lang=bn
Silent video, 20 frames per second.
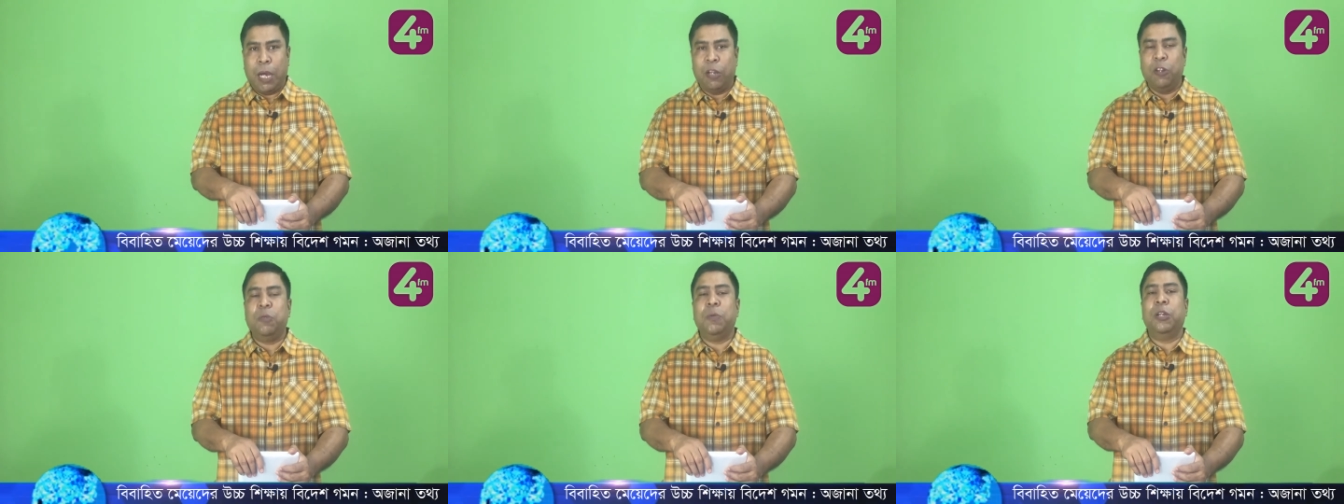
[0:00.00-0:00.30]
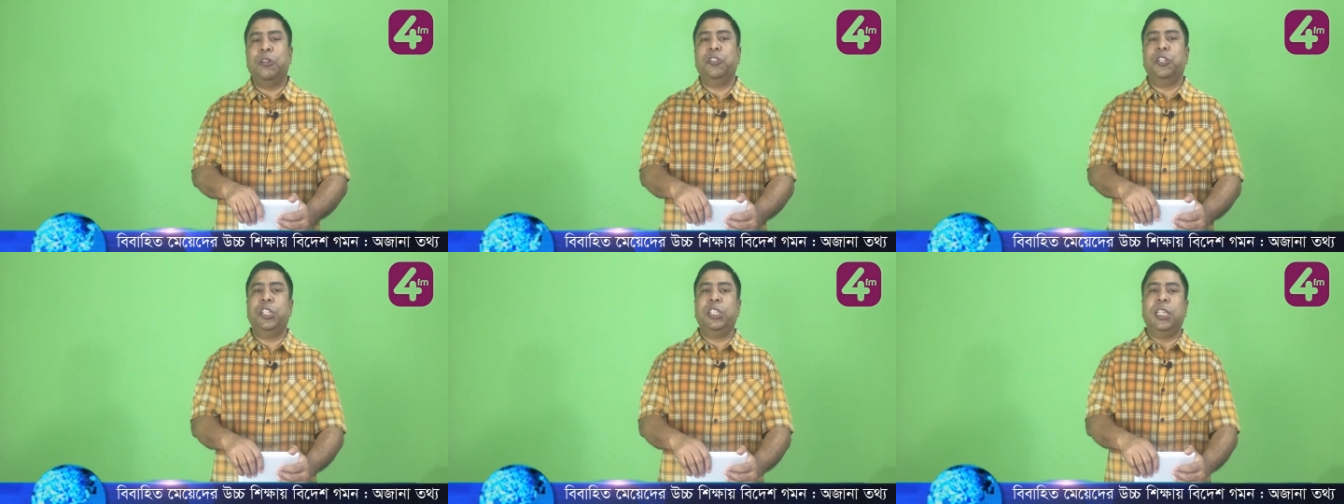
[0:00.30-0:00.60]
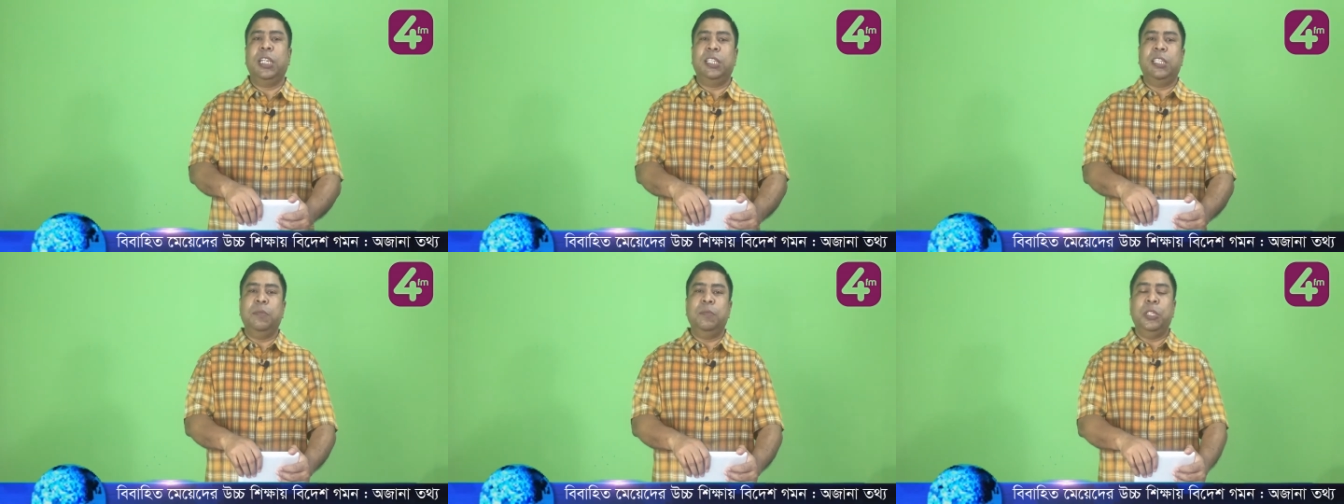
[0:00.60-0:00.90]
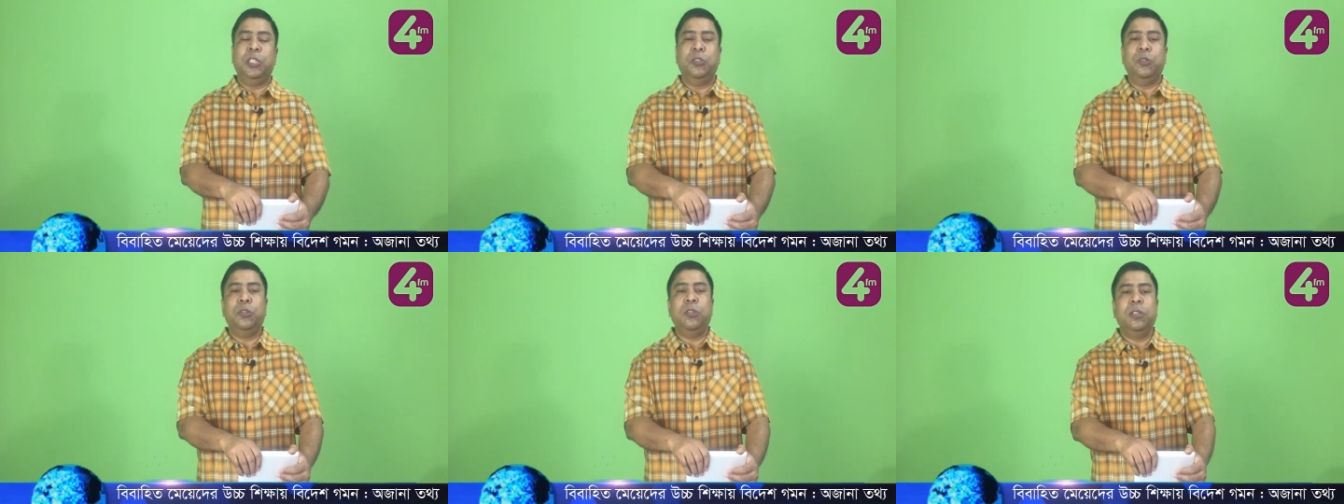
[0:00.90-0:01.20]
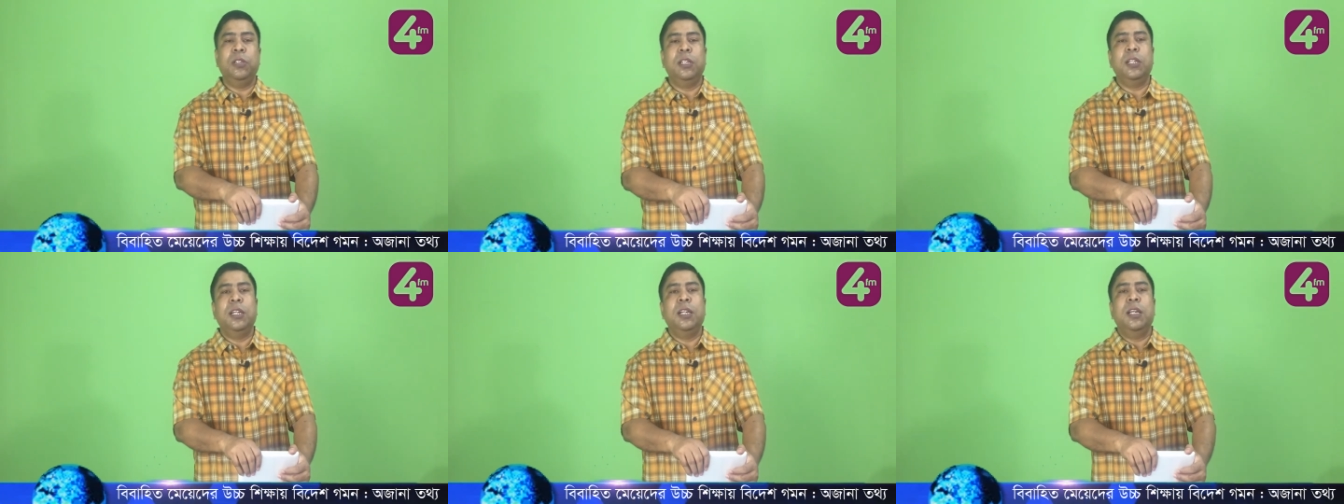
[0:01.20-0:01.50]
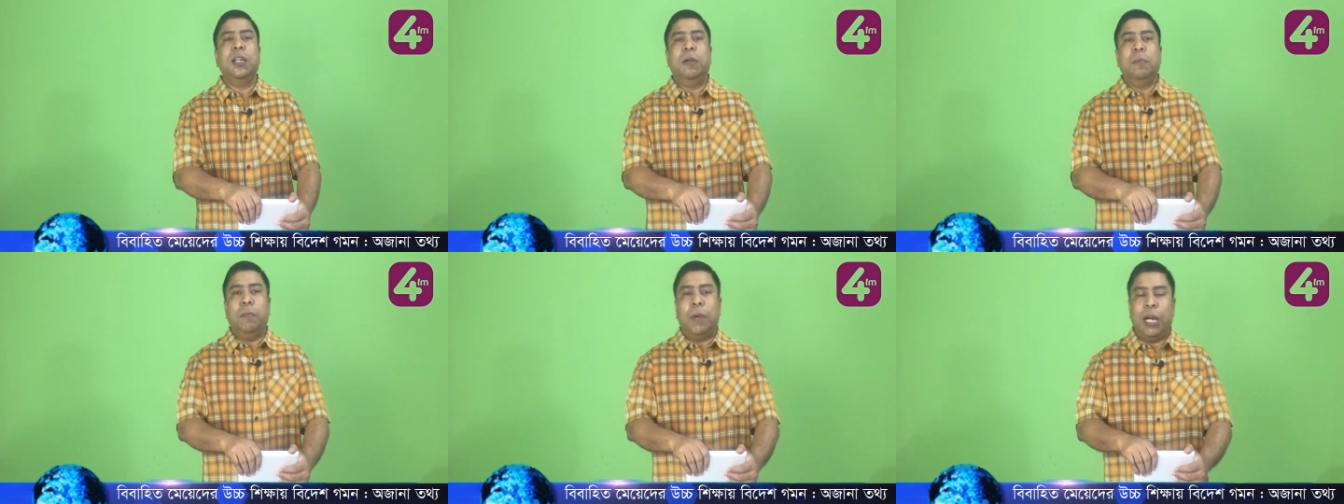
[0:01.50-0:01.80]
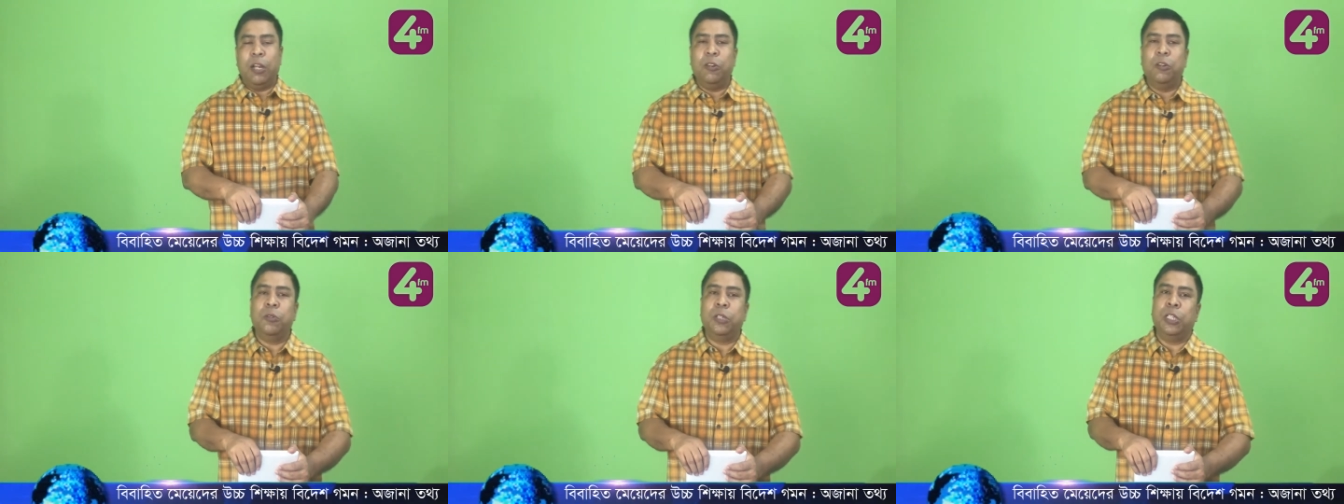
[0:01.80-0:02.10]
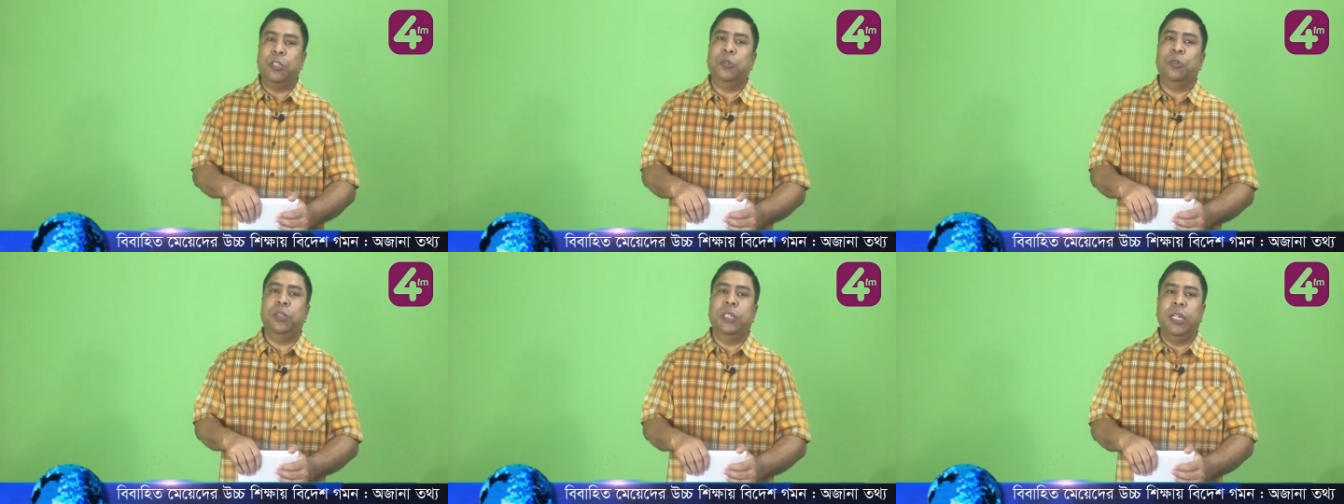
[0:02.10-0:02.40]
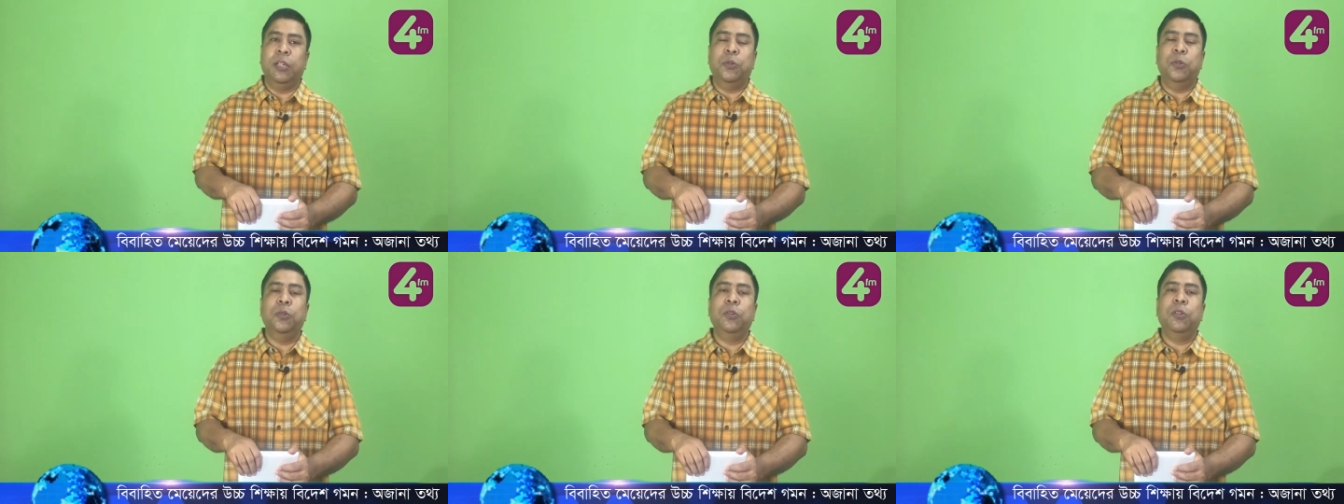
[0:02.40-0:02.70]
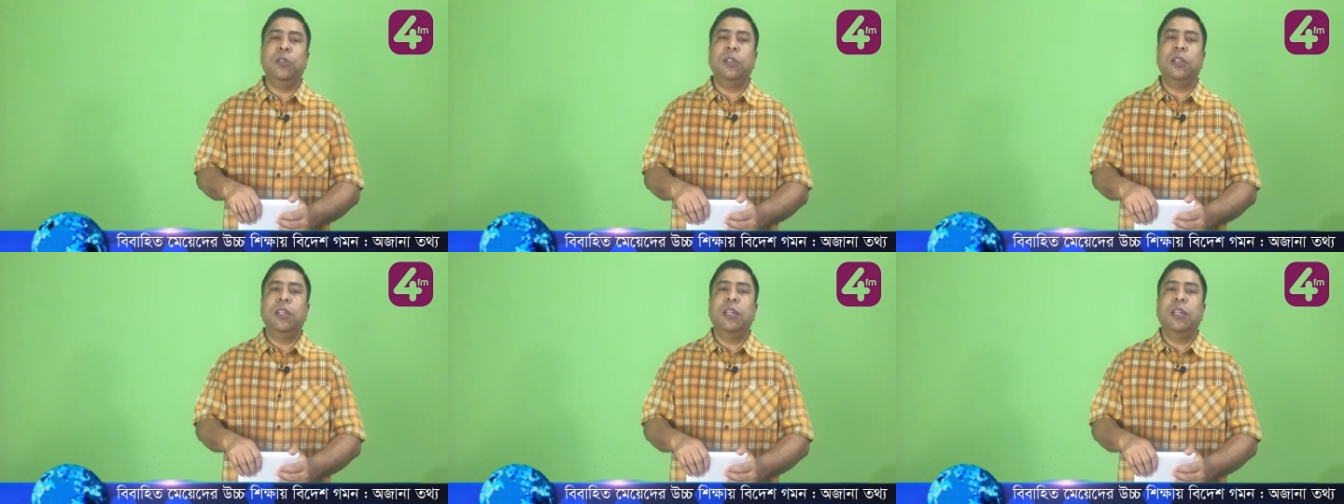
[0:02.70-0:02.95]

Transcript: ভালো মানুষের সাথে মিশুন ভালো কিছু দেখুন